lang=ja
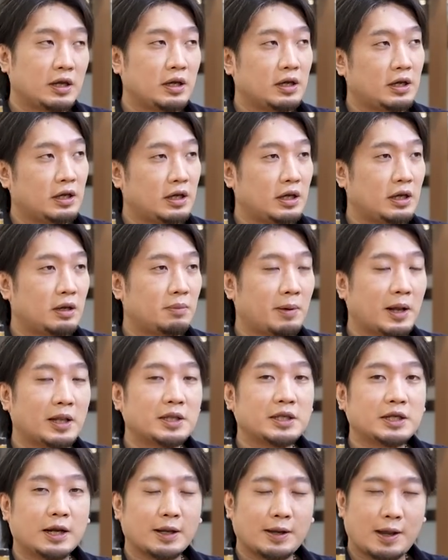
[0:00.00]
で、
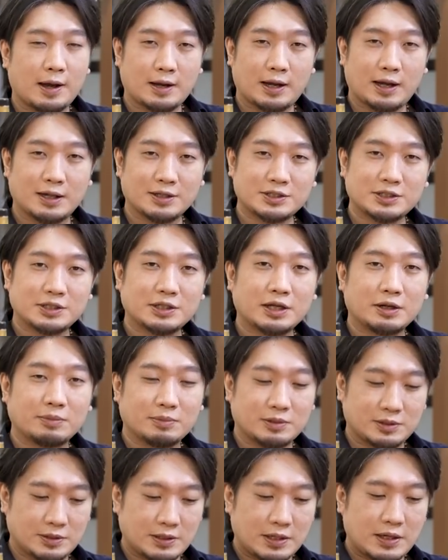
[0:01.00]
バニラな感じになり
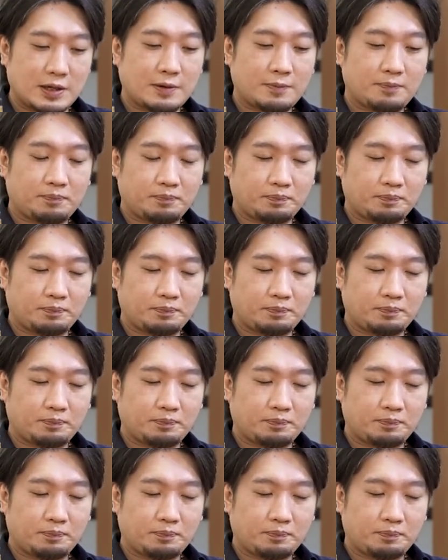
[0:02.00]
ますね。